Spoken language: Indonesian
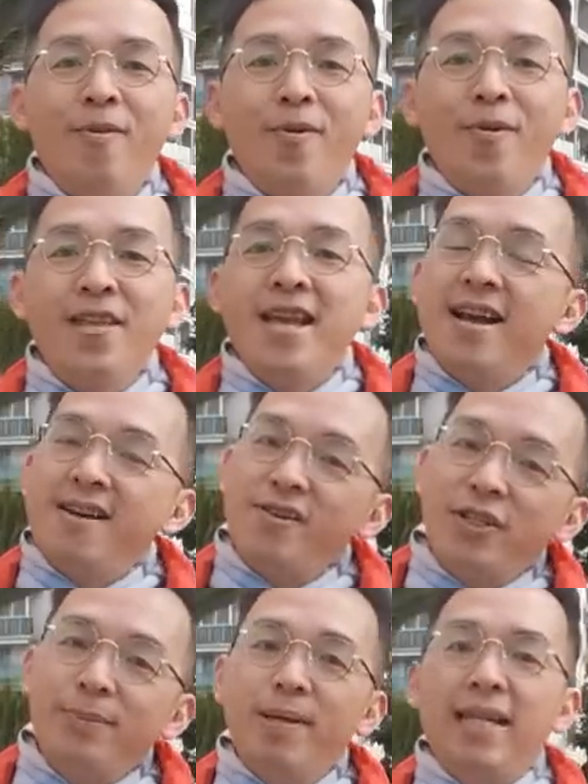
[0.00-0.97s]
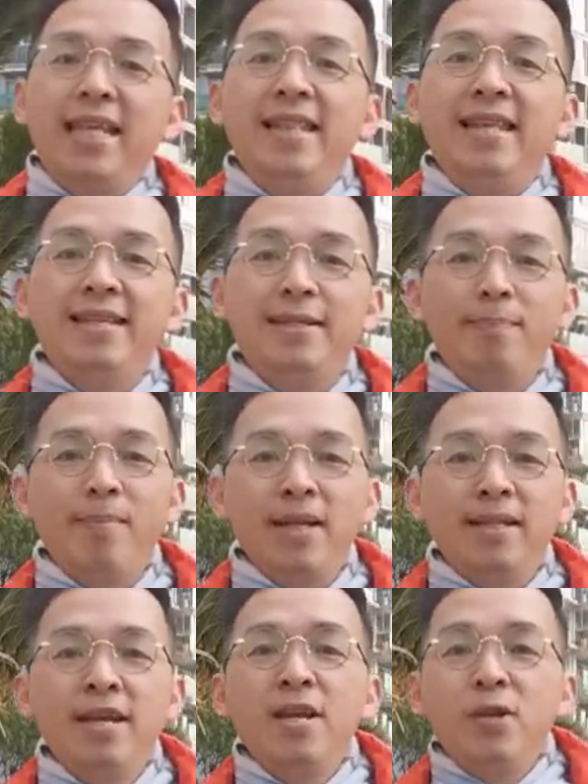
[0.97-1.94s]
Pokoknya harus bertindak cepat.
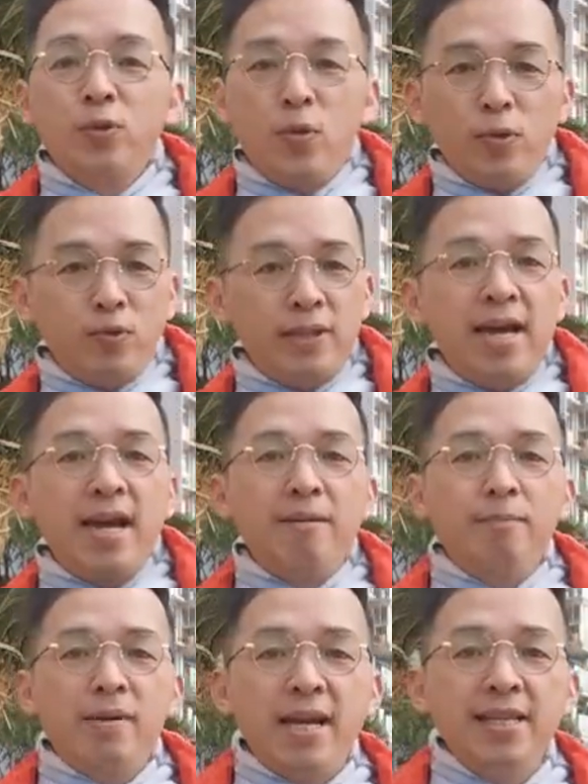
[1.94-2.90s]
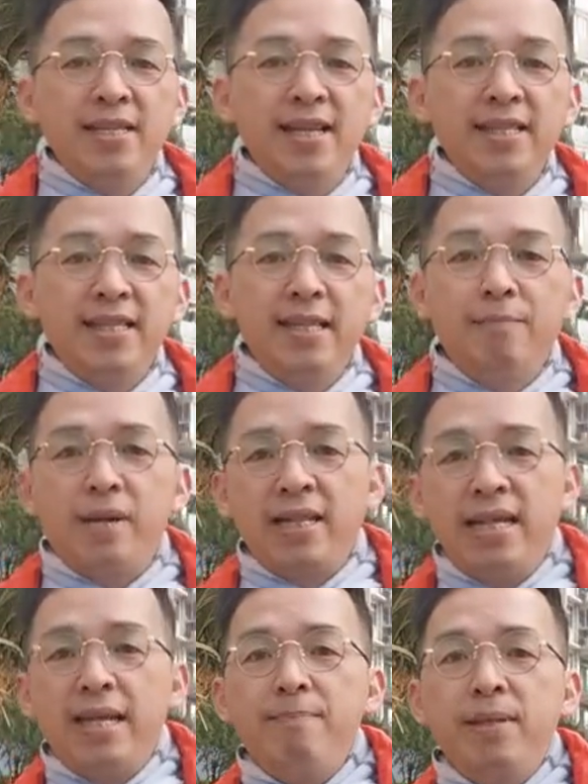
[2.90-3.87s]
Suatu saat Brian Chesky
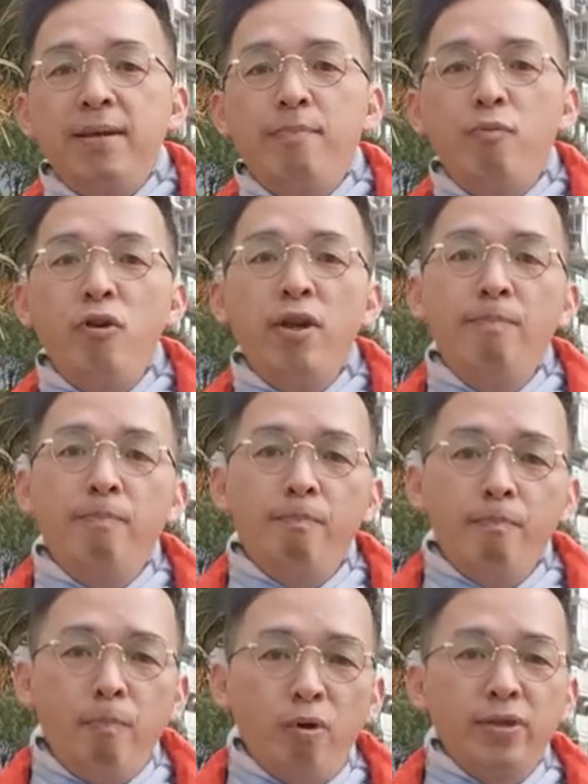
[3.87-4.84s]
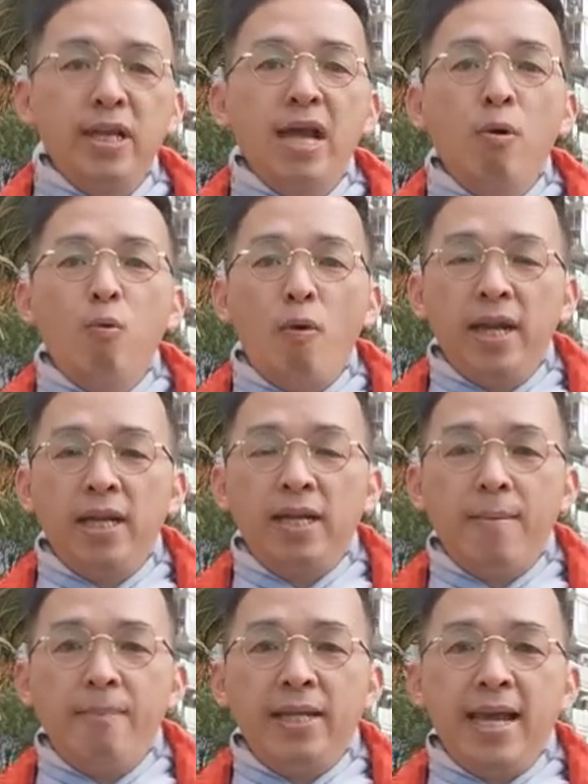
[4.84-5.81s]
berniat menemui bos Y
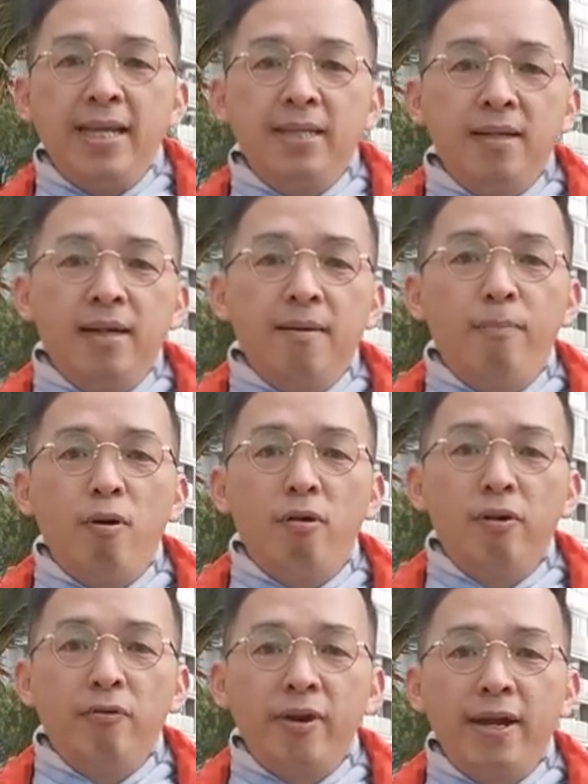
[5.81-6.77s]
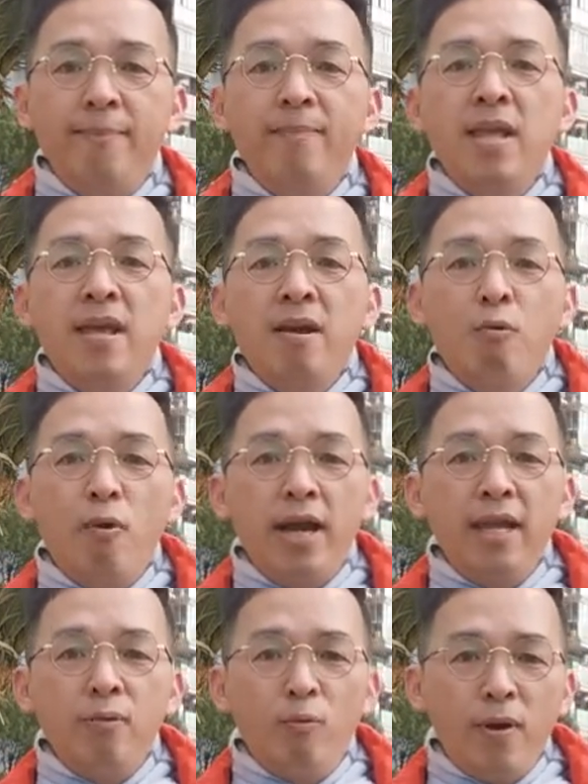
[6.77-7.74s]
Combinator, Paul Graham.
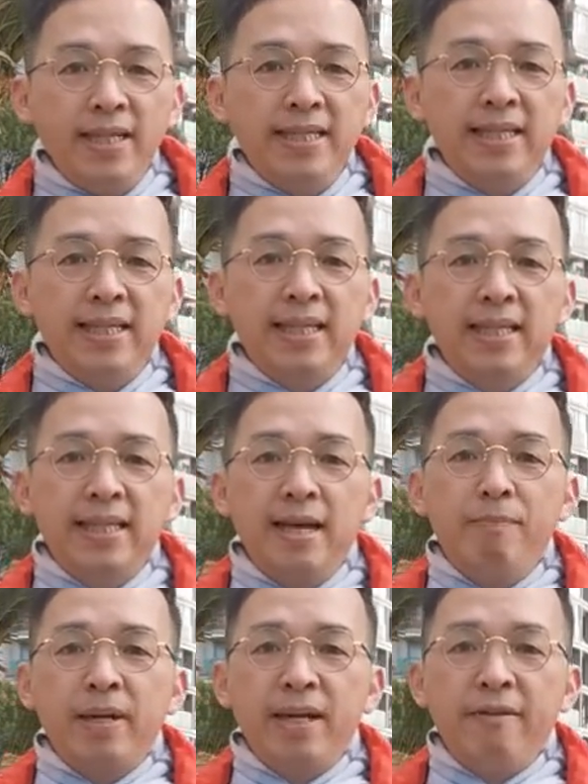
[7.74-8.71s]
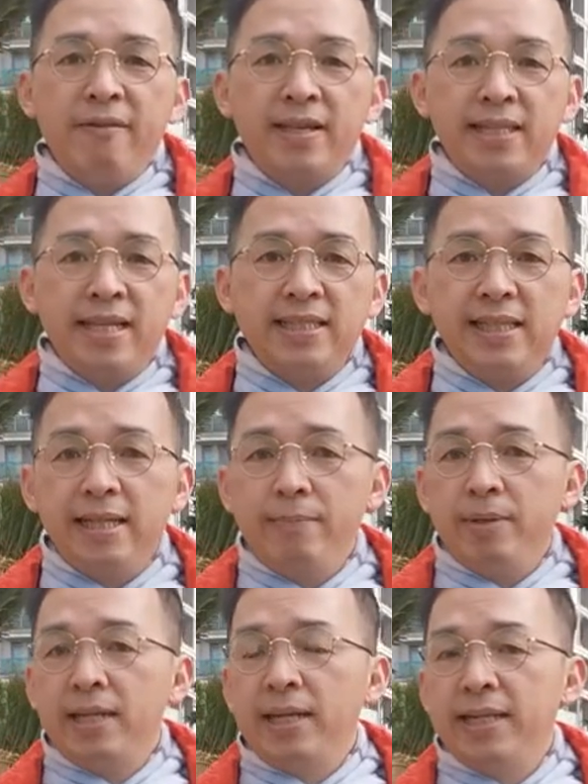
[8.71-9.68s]
YYC telah berinvestasi
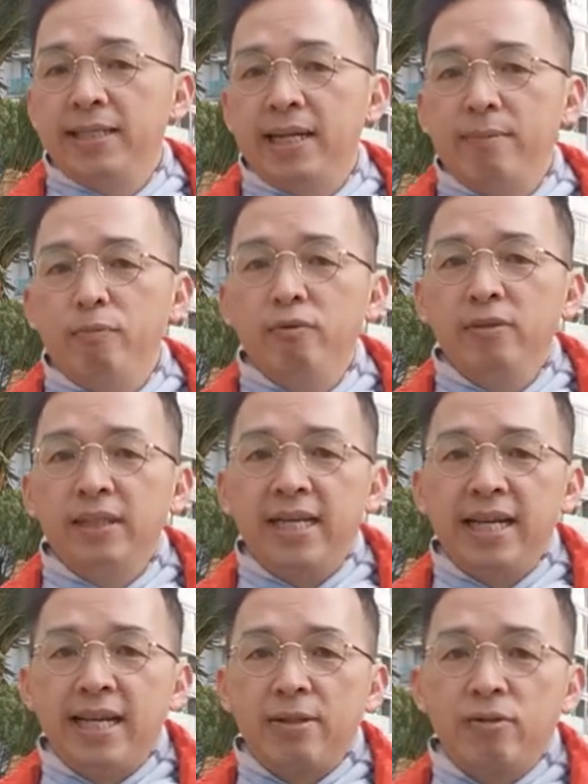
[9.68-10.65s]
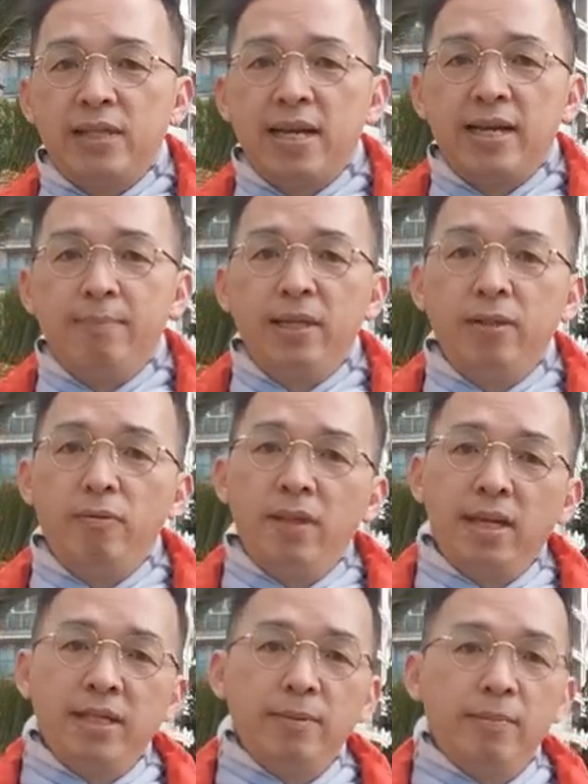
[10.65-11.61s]
lebih dari 1.300 startup di
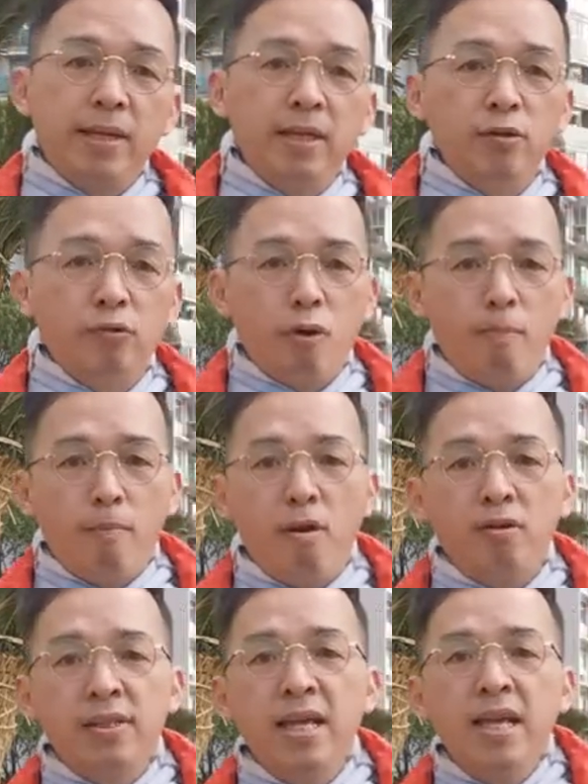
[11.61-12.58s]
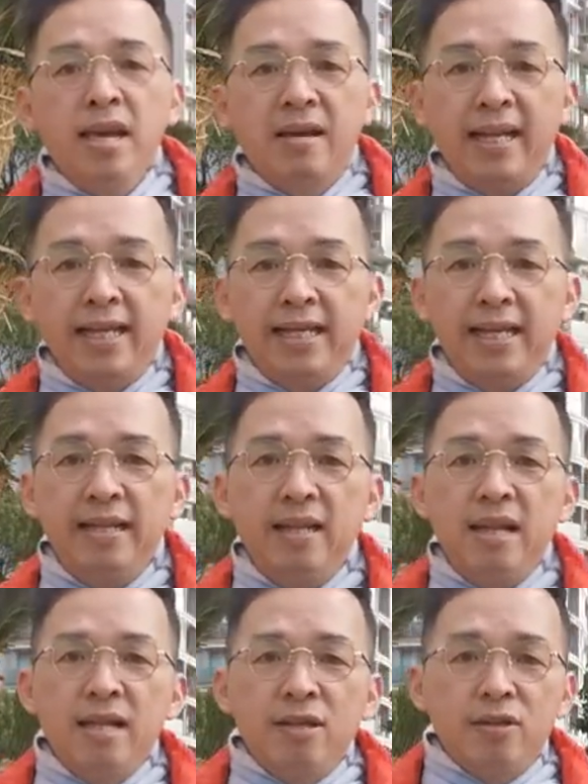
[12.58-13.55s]
dunia seperti Dropbox, Reddit,
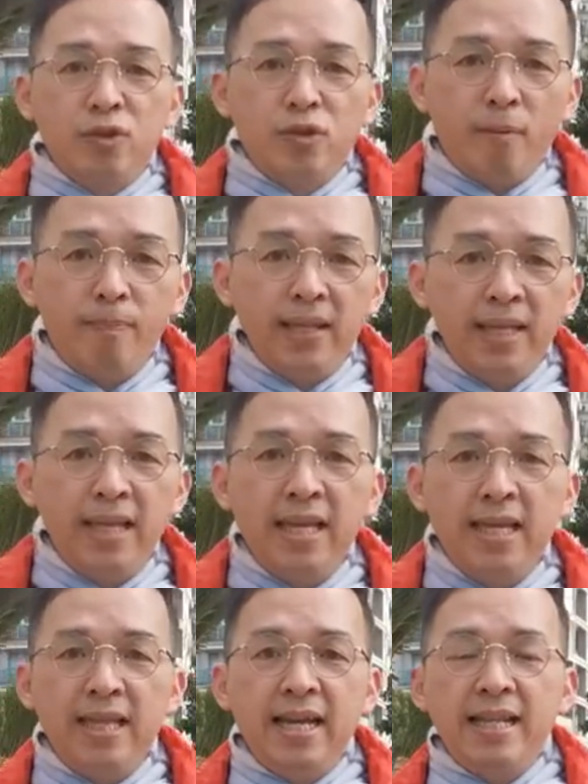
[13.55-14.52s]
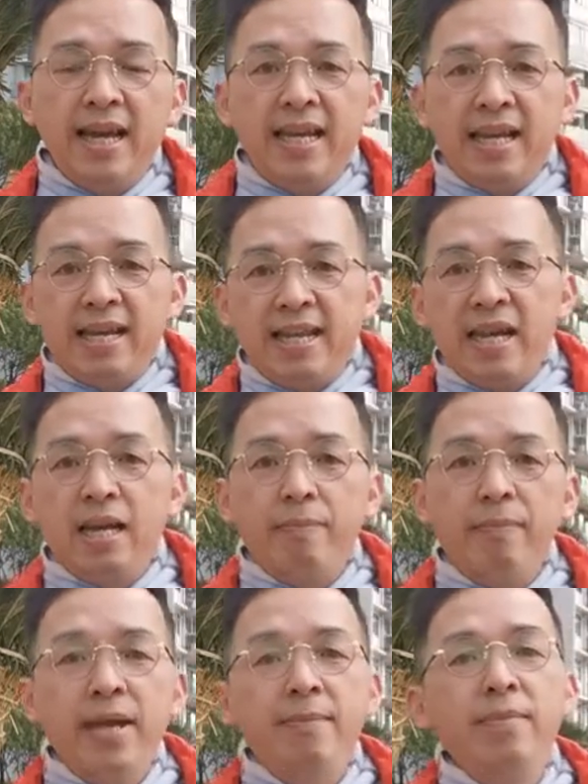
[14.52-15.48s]
Zopni, dan akhirnya
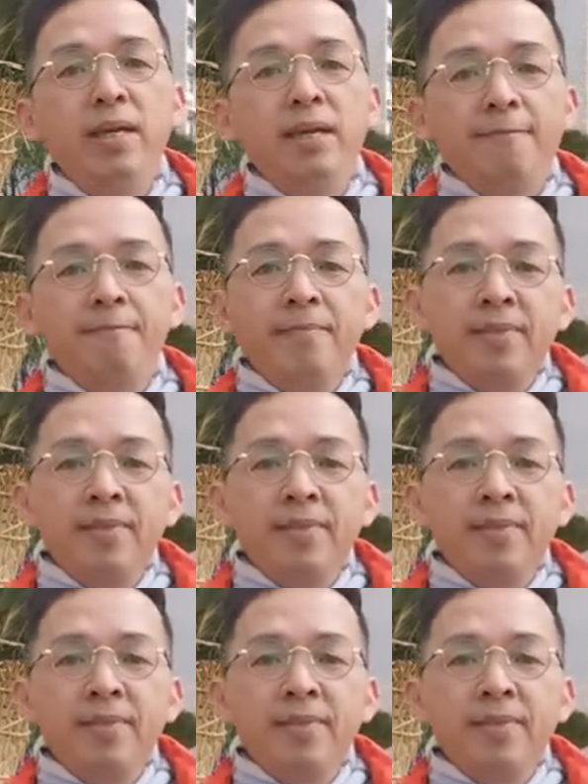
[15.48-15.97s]
Airbnb.